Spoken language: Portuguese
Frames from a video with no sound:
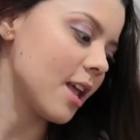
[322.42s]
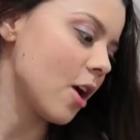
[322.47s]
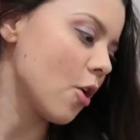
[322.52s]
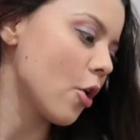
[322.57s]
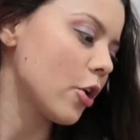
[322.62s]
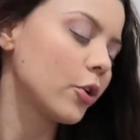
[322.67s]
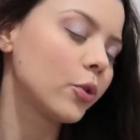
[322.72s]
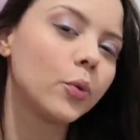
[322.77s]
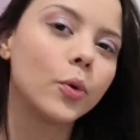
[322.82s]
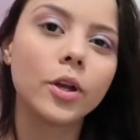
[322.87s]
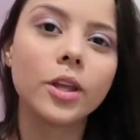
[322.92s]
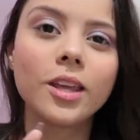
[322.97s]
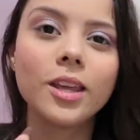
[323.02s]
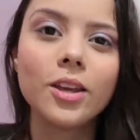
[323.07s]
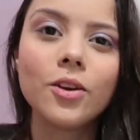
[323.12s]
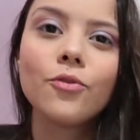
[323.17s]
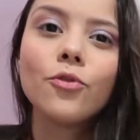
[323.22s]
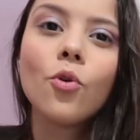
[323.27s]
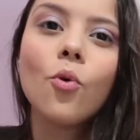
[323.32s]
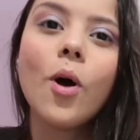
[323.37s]
E agora eu tô
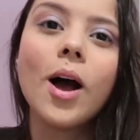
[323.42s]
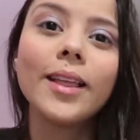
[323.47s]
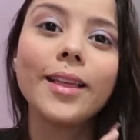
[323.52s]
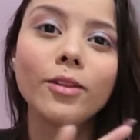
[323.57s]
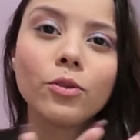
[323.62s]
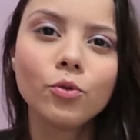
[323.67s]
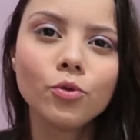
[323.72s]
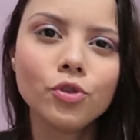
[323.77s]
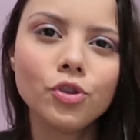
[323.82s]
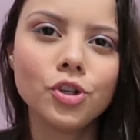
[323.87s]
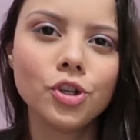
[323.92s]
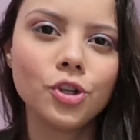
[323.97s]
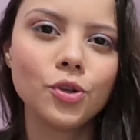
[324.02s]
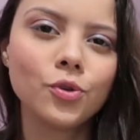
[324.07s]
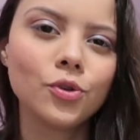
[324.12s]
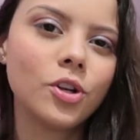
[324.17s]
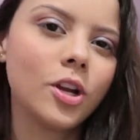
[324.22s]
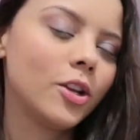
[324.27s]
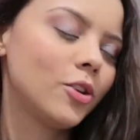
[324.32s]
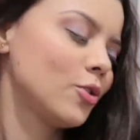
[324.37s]
aqui, vou guardar
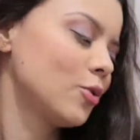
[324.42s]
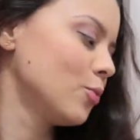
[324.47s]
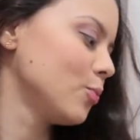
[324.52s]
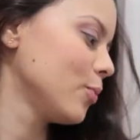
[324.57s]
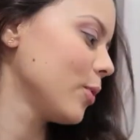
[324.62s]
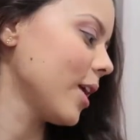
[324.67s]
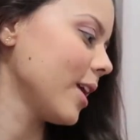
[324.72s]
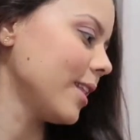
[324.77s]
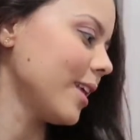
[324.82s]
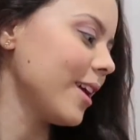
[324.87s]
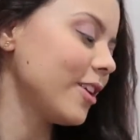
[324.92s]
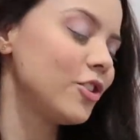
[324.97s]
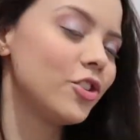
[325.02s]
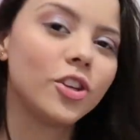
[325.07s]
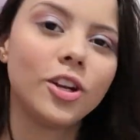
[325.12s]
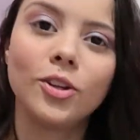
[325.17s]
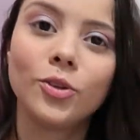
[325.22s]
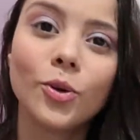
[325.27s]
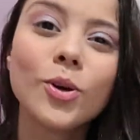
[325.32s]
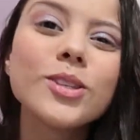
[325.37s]
tudinho, gente, porque né,
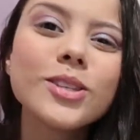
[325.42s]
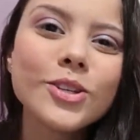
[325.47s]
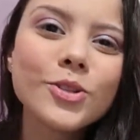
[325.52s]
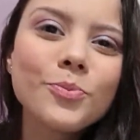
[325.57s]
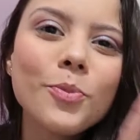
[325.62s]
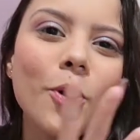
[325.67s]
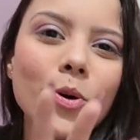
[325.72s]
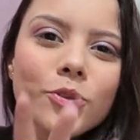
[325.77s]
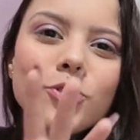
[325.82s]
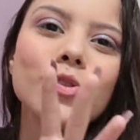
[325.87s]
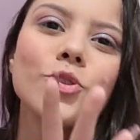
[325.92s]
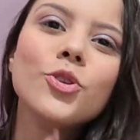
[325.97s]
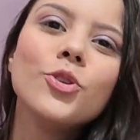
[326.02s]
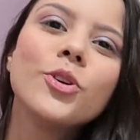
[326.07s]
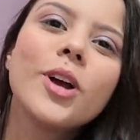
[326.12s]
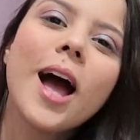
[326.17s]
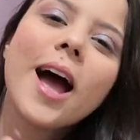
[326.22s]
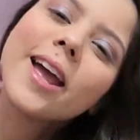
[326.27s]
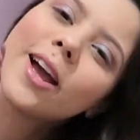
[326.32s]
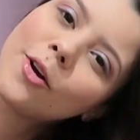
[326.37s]
tirei todas as bolsas do
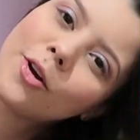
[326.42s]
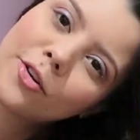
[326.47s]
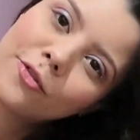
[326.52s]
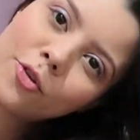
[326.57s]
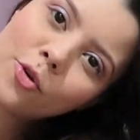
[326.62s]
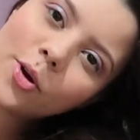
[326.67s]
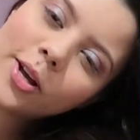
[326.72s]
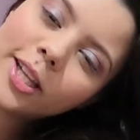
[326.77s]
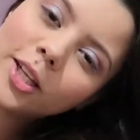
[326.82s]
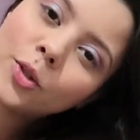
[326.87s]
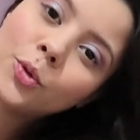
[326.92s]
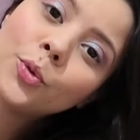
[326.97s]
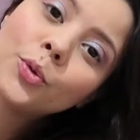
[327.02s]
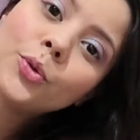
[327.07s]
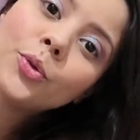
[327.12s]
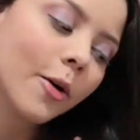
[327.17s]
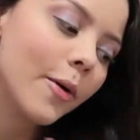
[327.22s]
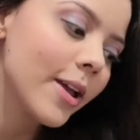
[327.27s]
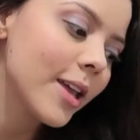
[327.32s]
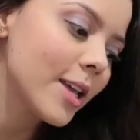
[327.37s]
lugar e agora eu vou guardar tudo
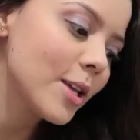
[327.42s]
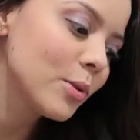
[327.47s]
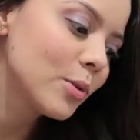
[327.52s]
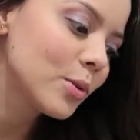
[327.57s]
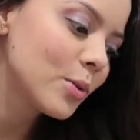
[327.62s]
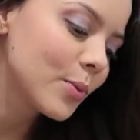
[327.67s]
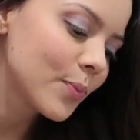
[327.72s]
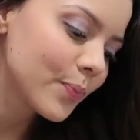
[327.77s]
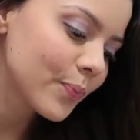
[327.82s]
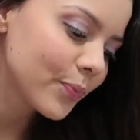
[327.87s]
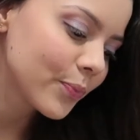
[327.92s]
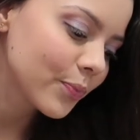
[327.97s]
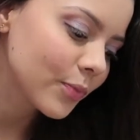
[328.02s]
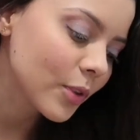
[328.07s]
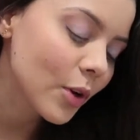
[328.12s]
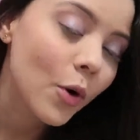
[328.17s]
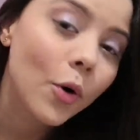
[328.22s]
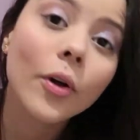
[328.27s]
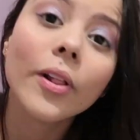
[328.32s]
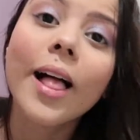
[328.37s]
Então é isso,
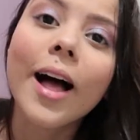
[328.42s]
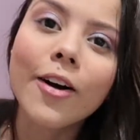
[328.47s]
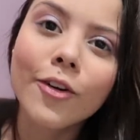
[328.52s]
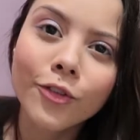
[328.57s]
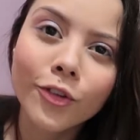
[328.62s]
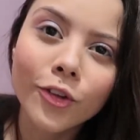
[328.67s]
olá